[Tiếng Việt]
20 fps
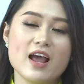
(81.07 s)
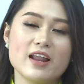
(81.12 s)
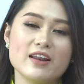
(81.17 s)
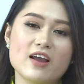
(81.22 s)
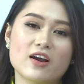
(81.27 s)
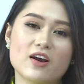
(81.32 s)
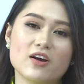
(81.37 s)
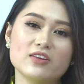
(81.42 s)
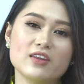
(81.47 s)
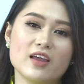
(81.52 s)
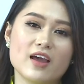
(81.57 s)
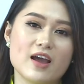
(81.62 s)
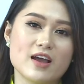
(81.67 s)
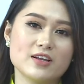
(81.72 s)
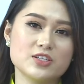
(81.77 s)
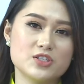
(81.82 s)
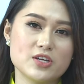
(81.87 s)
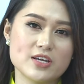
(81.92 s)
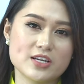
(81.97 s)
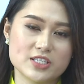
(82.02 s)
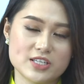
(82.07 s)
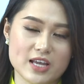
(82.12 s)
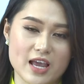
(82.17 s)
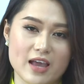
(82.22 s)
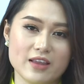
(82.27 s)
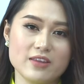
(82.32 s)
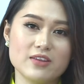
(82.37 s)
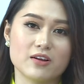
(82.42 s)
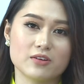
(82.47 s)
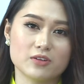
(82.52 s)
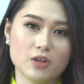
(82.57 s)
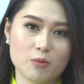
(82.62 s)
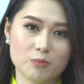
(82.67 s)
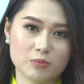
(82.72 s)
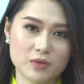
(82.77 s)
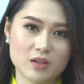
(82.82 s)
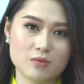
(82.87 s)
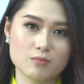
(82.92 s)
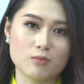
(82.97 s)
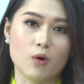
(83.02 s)
để có thể chia sẻ những thông
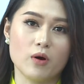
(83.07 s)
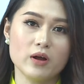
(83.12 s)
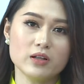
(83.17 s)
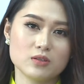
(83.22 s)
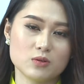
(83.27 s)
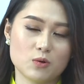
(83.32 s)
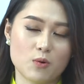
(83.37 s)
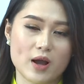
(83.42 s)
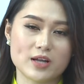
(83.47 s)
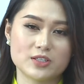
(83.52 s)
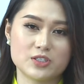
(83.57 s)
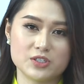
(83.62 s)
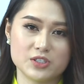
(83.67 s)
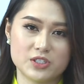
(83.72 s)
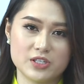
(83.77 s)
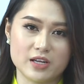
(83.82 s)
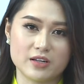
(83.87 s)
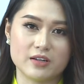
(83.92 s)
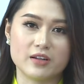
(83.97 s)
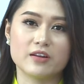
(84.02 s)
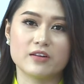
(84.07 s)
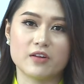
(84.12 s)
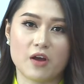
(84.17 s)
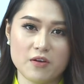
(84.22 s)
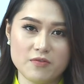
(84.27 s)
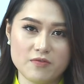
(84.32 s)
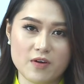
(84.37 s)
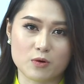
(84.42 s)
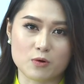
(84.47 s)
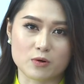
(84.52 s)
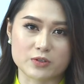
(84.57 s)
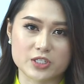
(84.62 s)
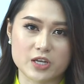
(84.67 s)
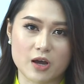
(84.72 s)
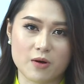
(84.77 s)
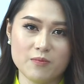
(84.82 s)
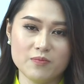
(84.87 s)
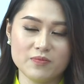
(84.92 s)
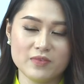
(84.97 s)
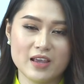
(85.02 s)
tin bổ ích qua chương trình Nói về cuộc
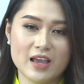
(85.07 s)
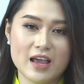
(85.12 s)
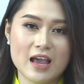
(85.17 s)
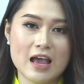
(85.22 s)
sống.